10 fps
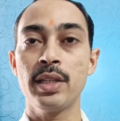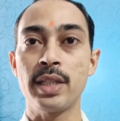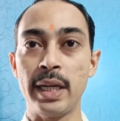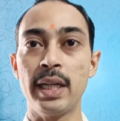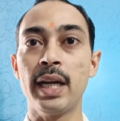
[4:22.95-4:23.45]

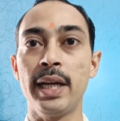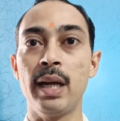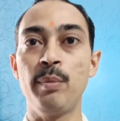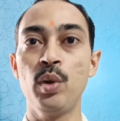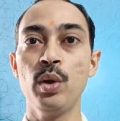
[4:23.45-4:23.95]
सेट लगाएं
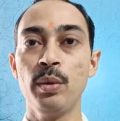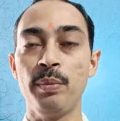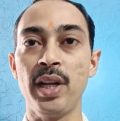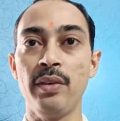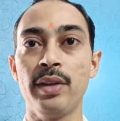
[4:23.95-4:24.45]
आप
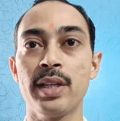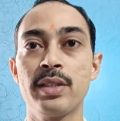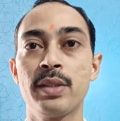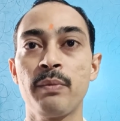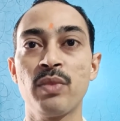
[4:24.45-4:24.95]
लोग
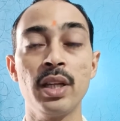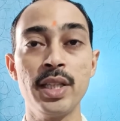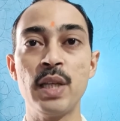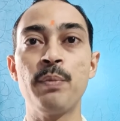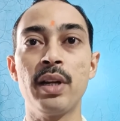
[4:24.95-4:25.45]
प्रीवियस
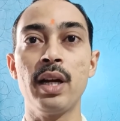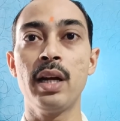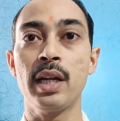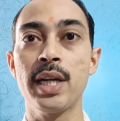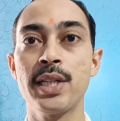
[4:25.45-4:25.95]
इसी
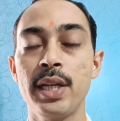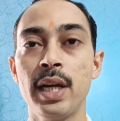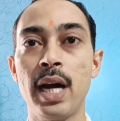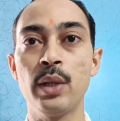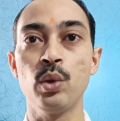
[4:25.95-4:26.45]
प्रकार राष्ट्रीय
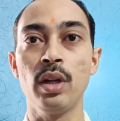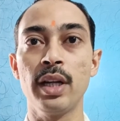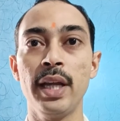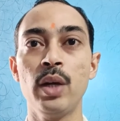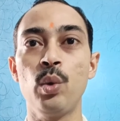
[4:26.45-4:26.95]
आंदोलन
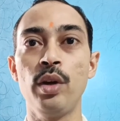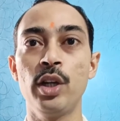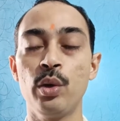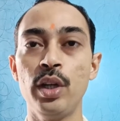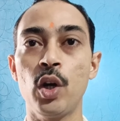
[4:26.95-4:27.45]
के कोई
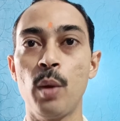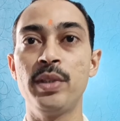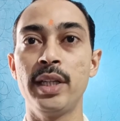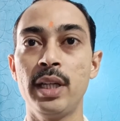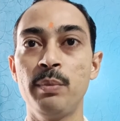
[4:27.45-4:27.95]
ना कोई
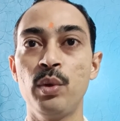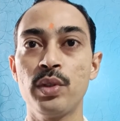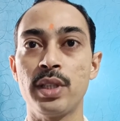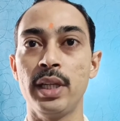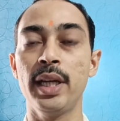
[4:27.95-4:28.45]
ऑब्जेक्टिव
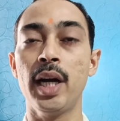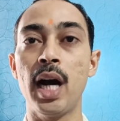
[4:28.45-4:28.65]
बुक से